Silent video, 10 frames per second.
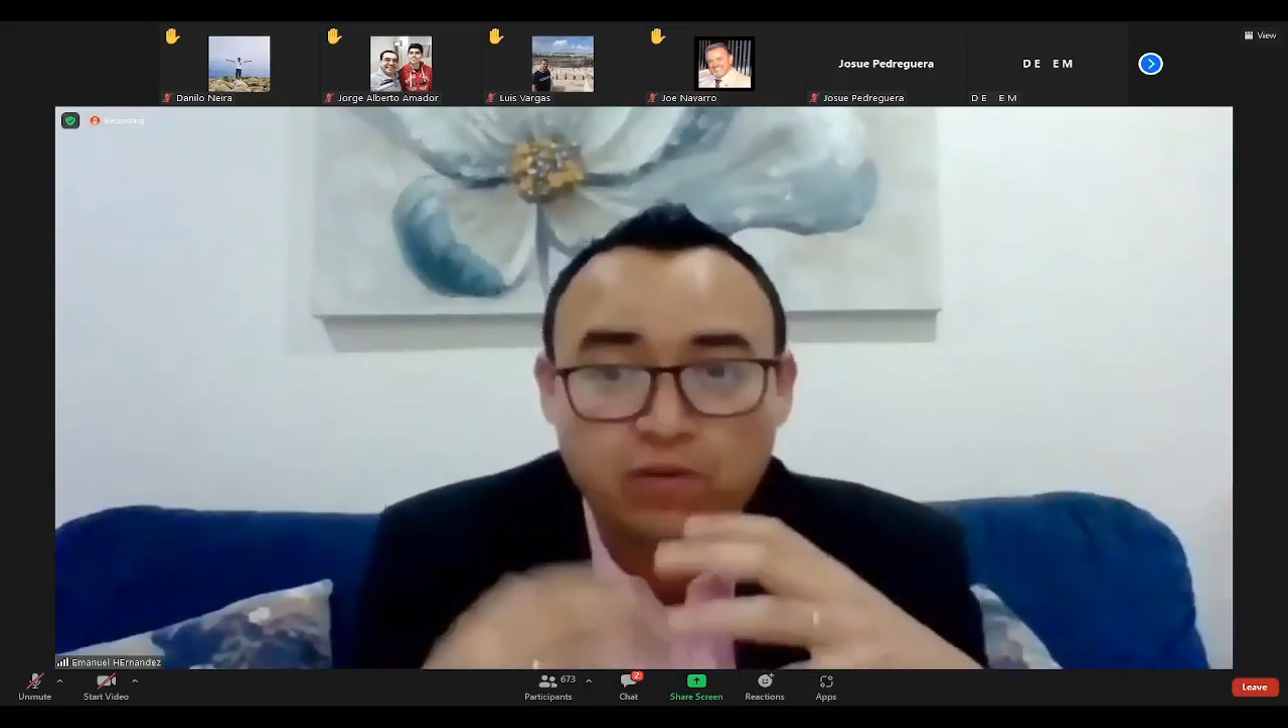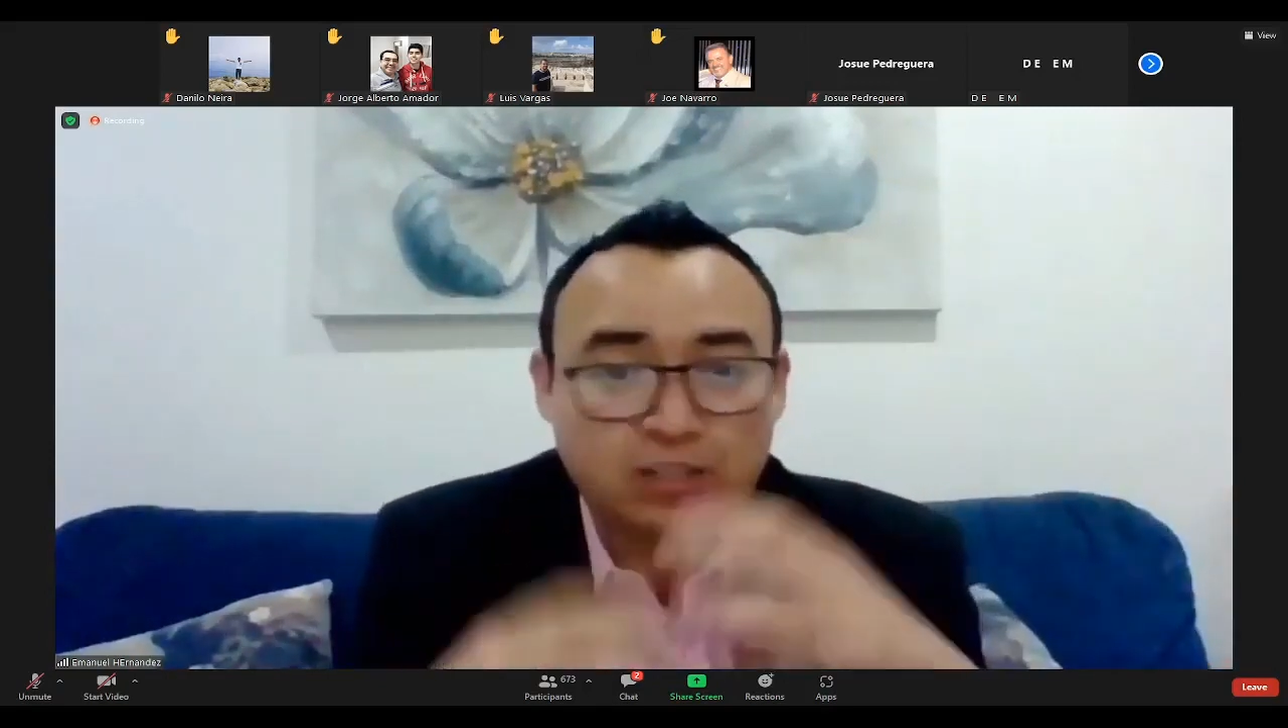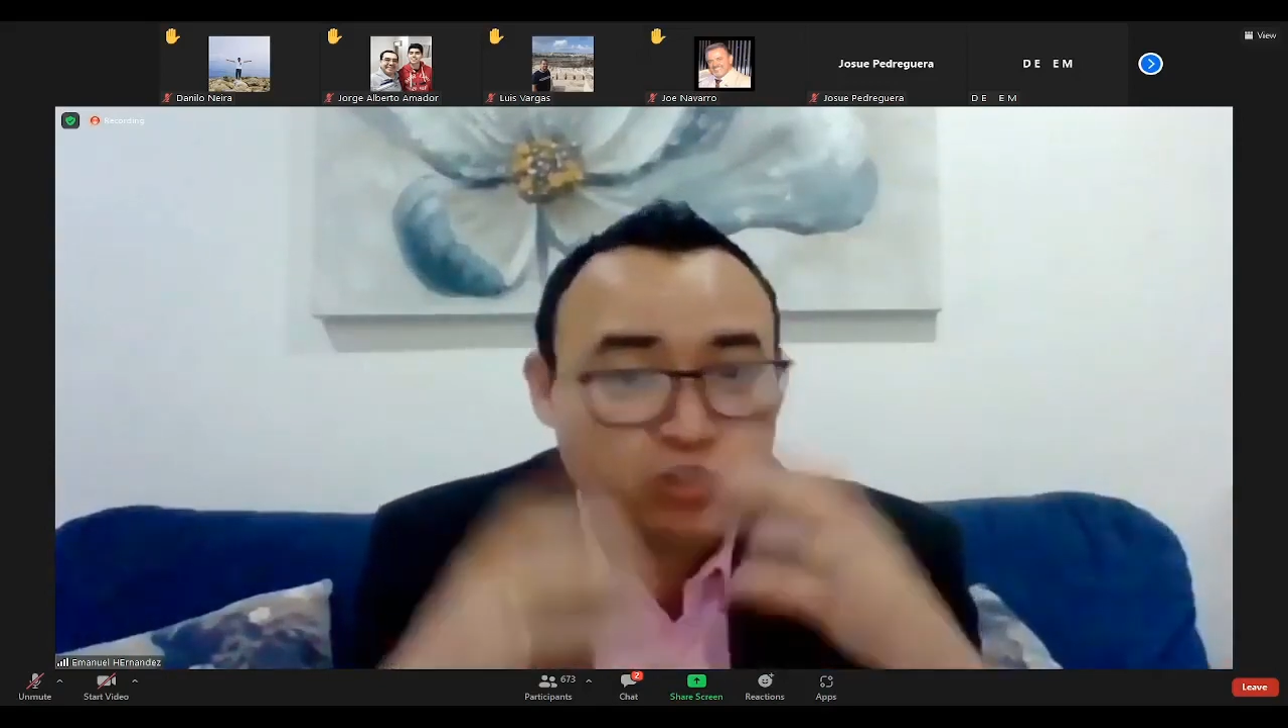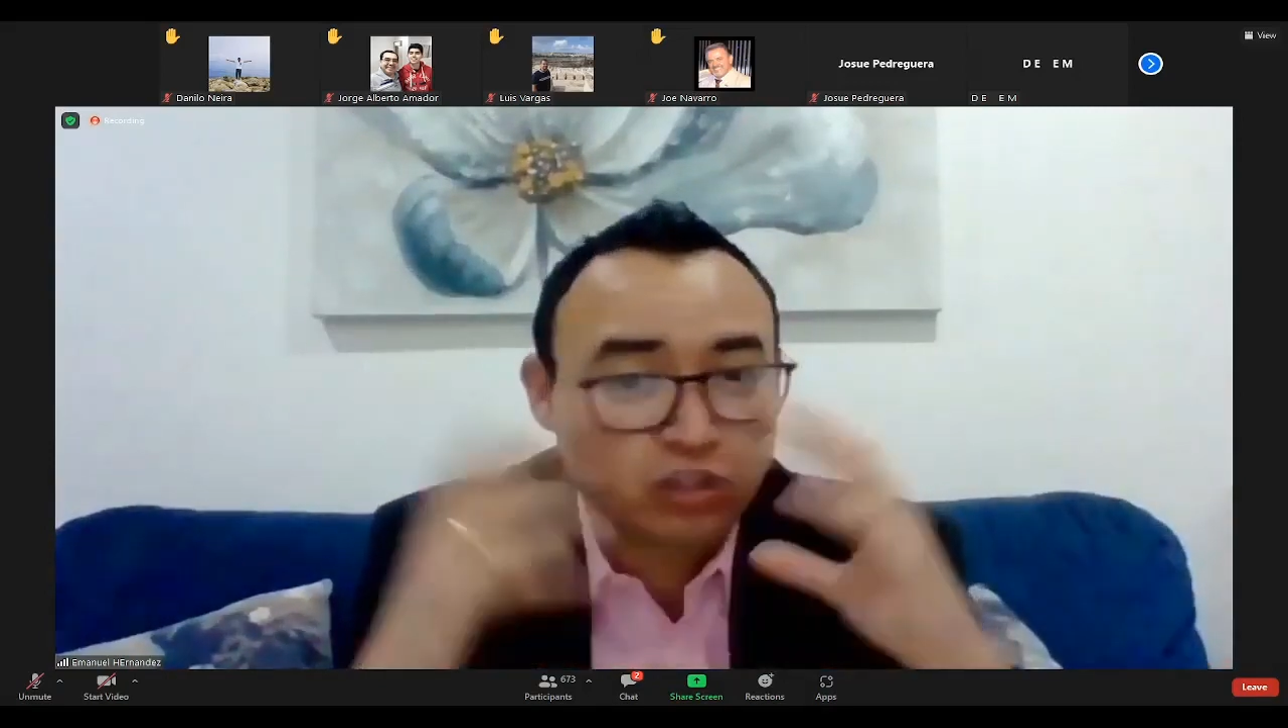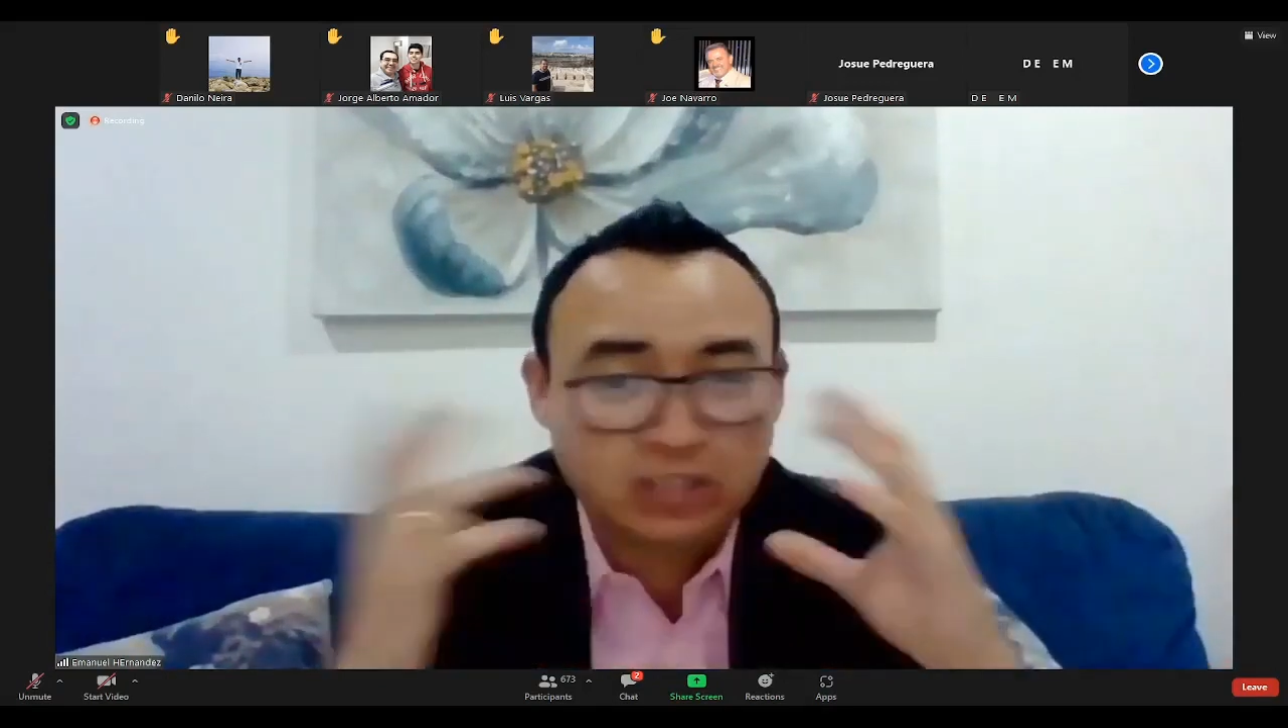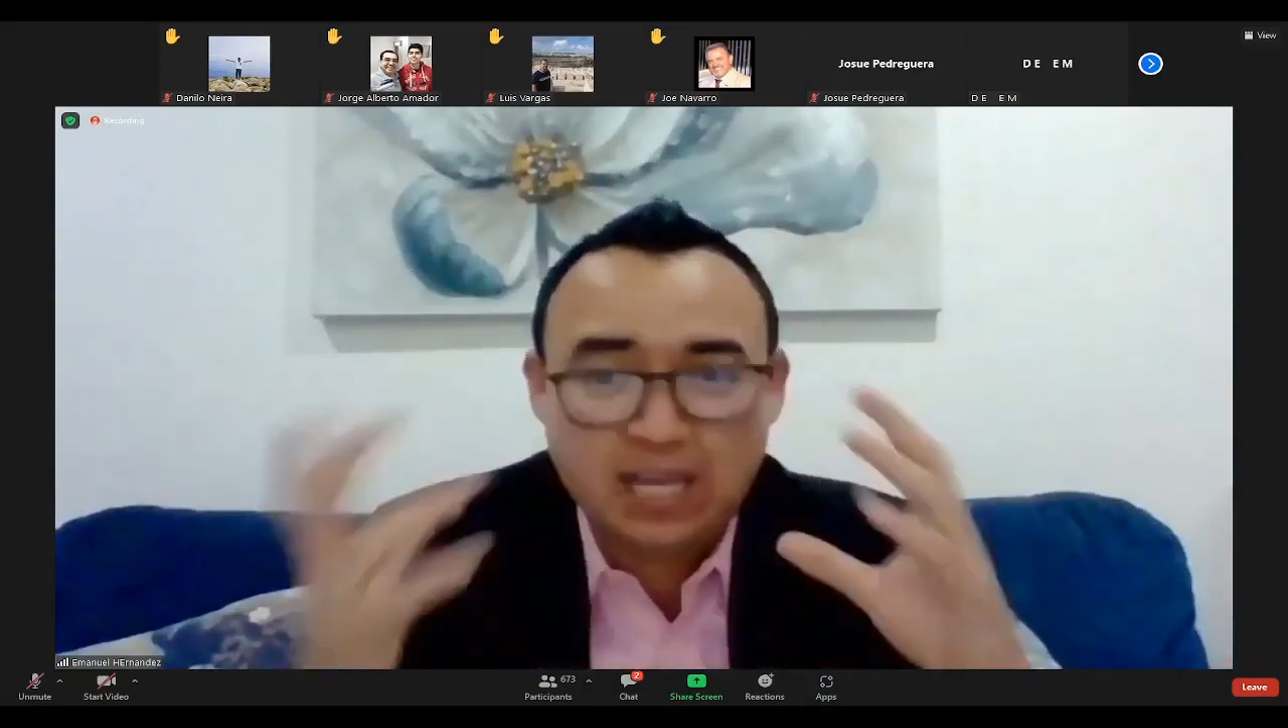Dentro